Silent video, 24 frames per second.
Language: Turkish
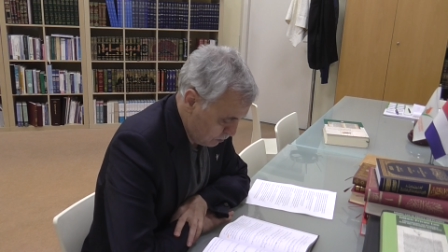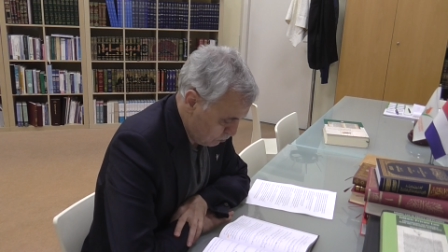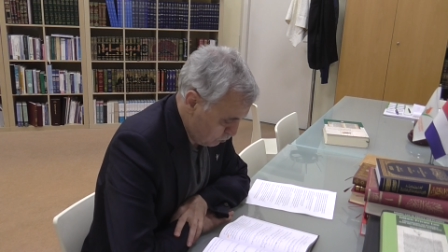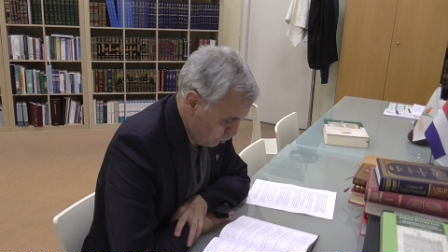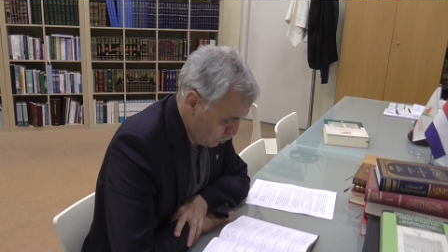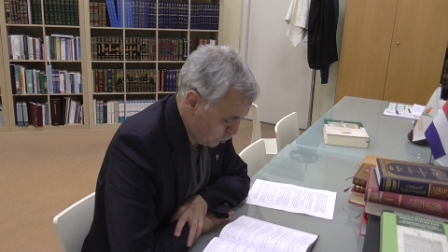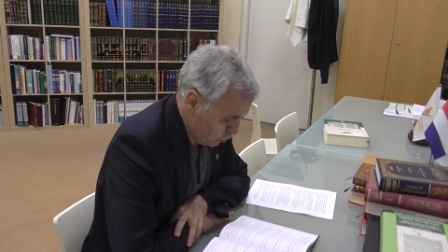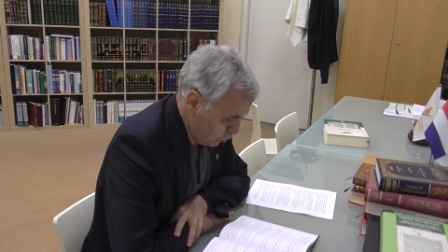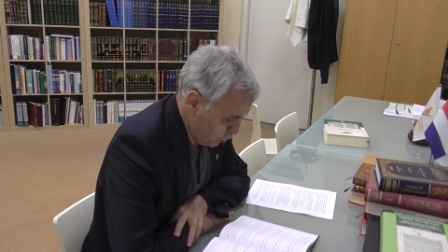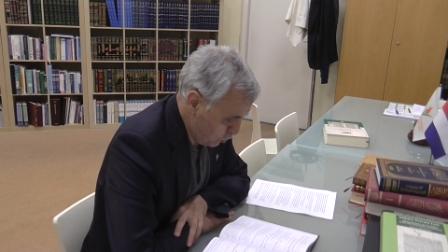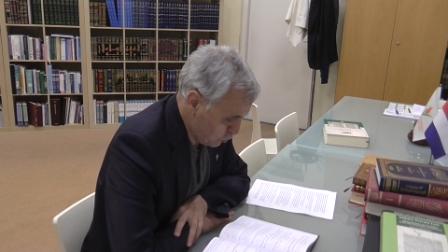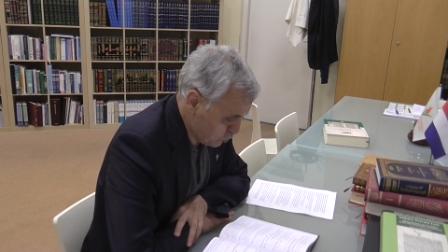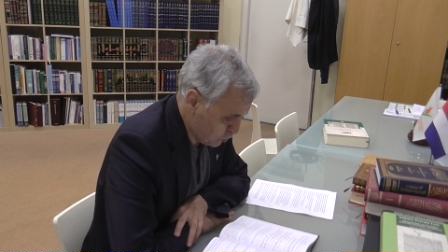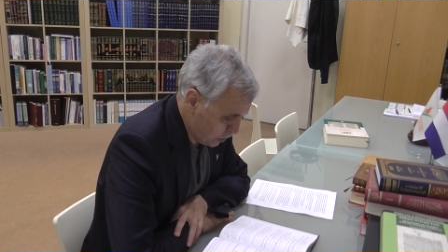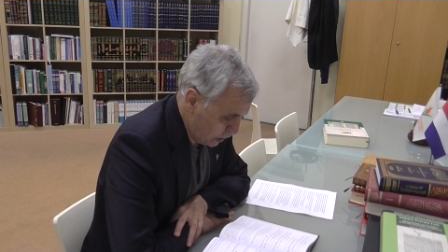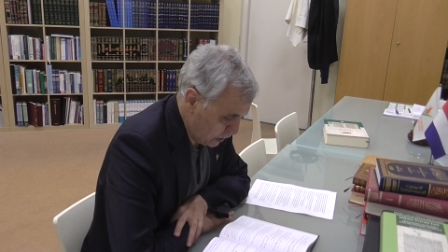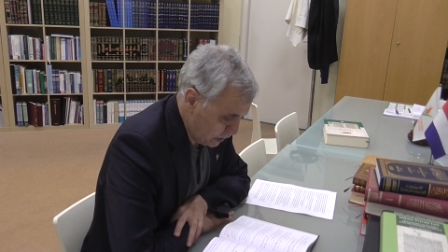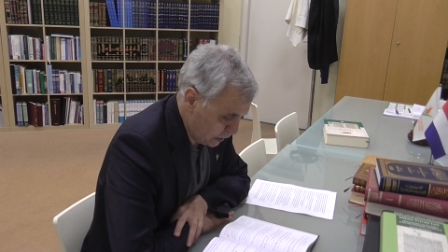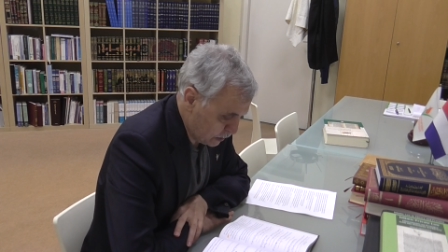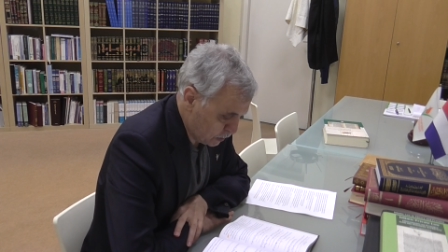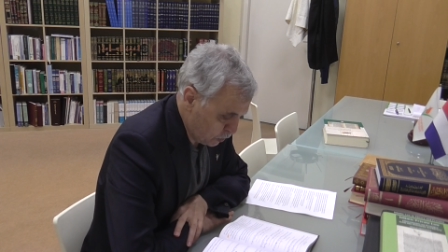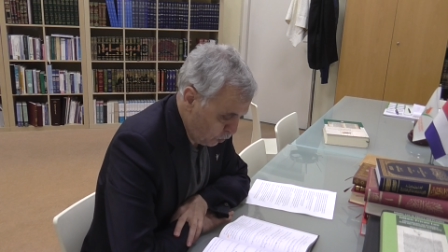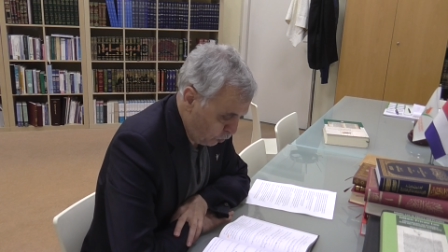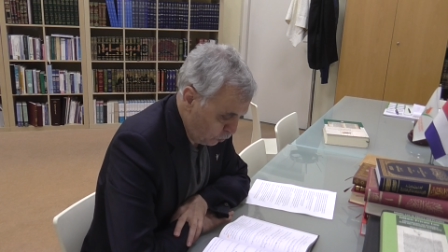bugün
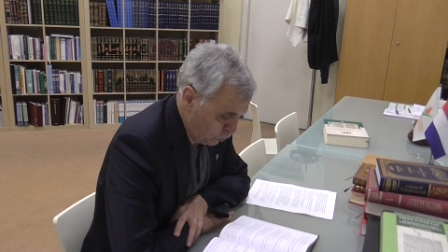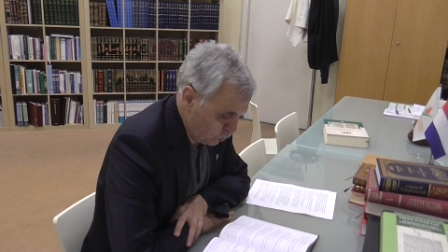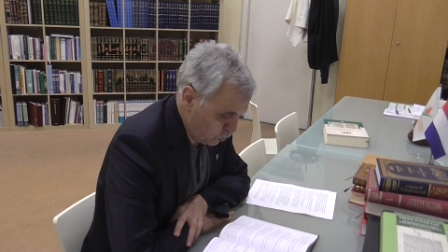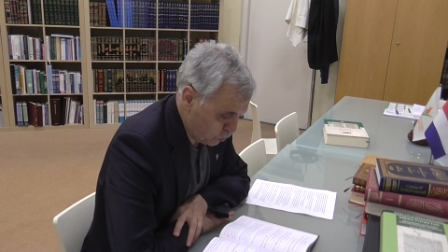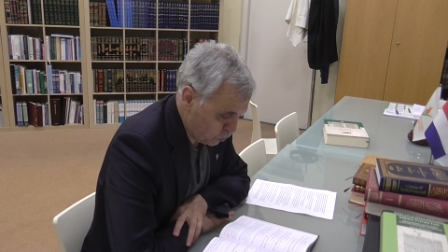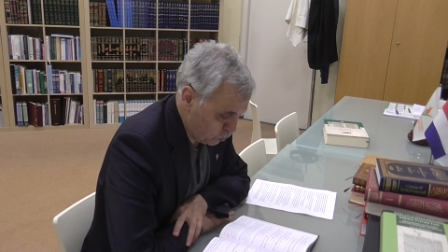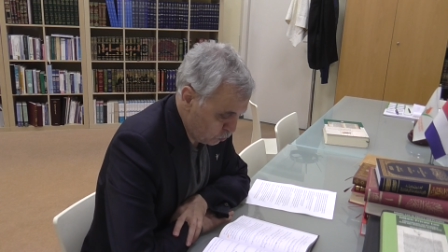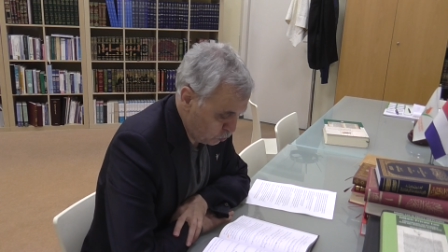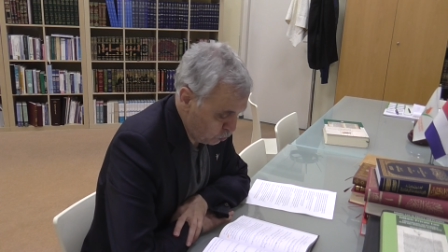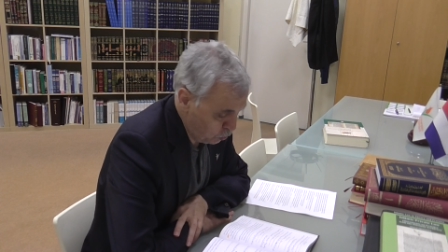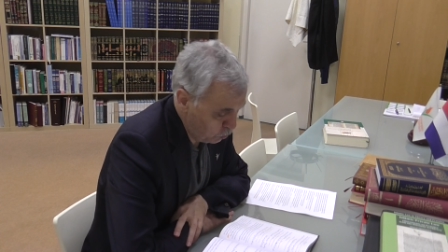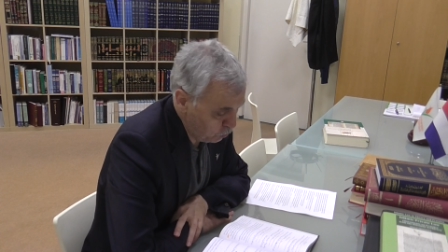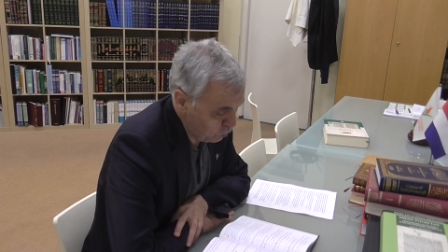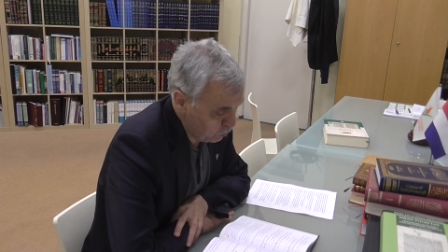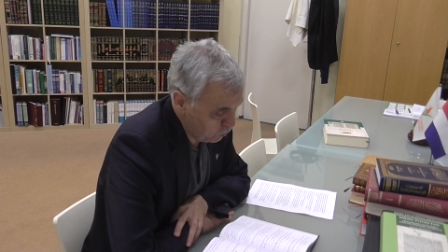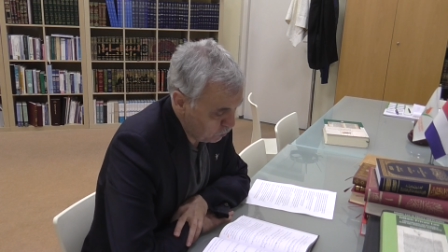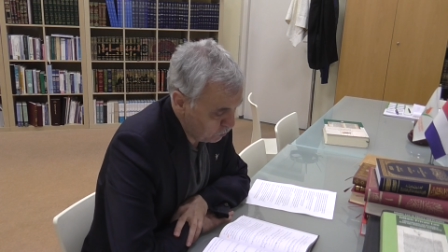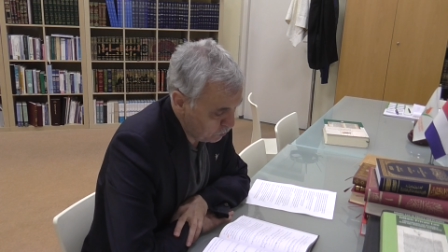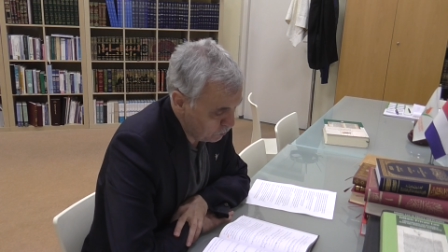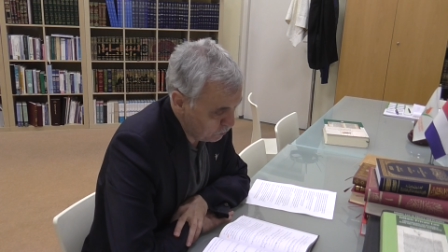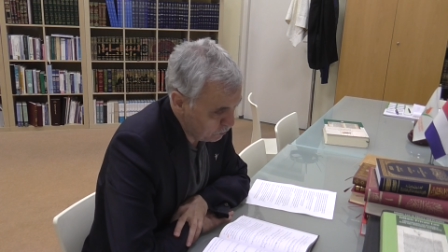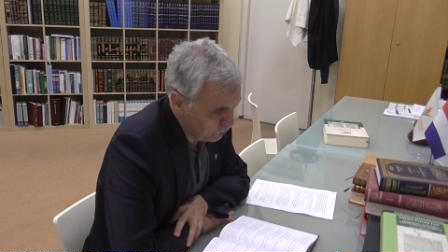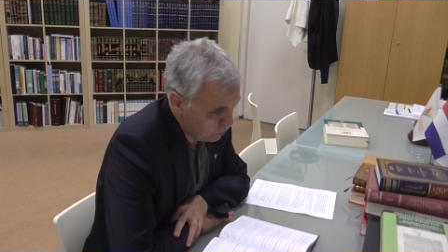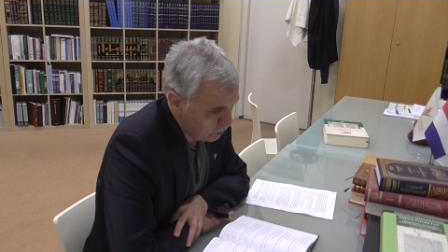özellikle onu
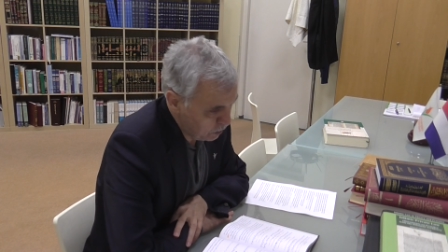dün